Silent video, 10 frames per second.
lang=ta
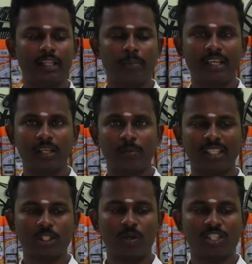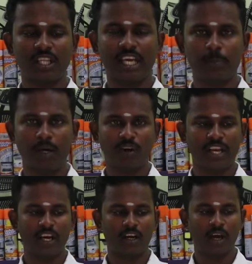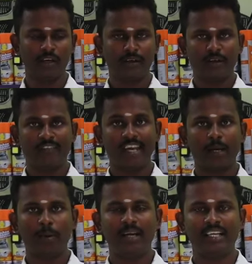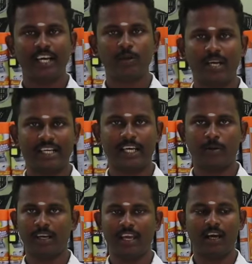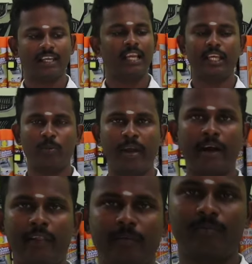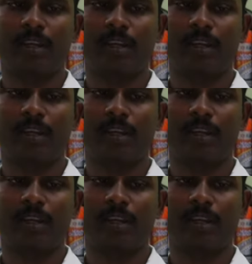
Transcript: இந்த இந்த மற்ற ஸ்பான்ஸ் வந்து ஹீட் பண்ணணும் என்ன ஆகுதுன்னா வேகமாக மெல்ட் ஆயிரும் கட் ஆயிரும் இல்லையா இதெல்லாம் எதுவுமே ஆகாது